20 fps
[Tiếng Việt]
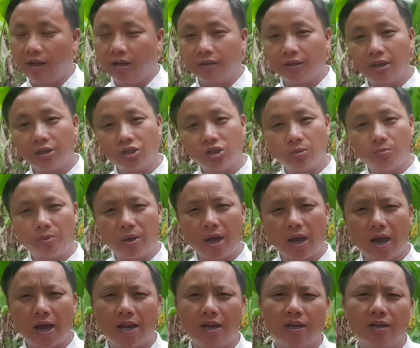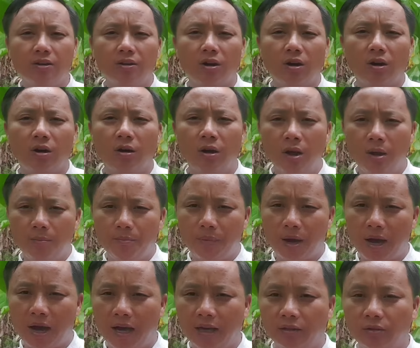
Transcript: ta chỉ bé hài li nó mà hài